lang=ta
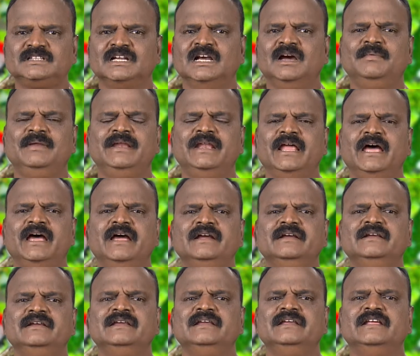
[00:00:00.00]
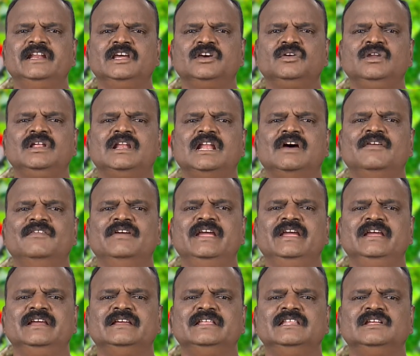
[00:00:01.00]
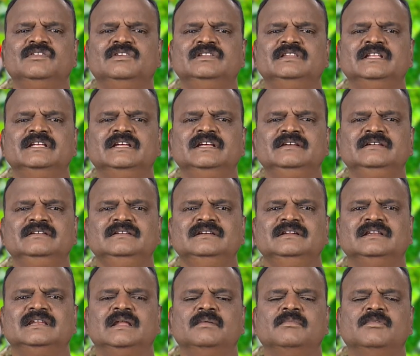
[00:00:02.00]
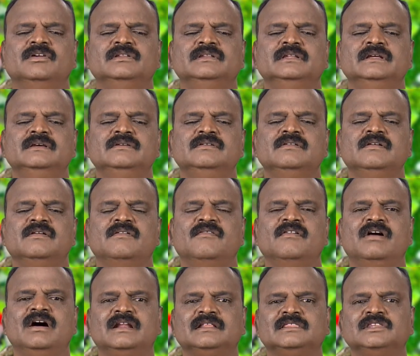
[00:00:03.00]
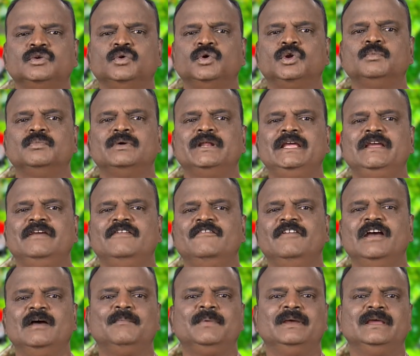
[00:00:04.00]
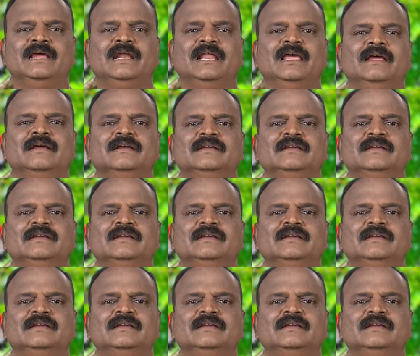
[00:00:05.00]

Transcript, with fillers: அப்படின்னா ரெகுலராகவே இதுக்கு வந்து நம்ம வந்து வாரத்துக்கு ஒரு முறை வேப்ப இலை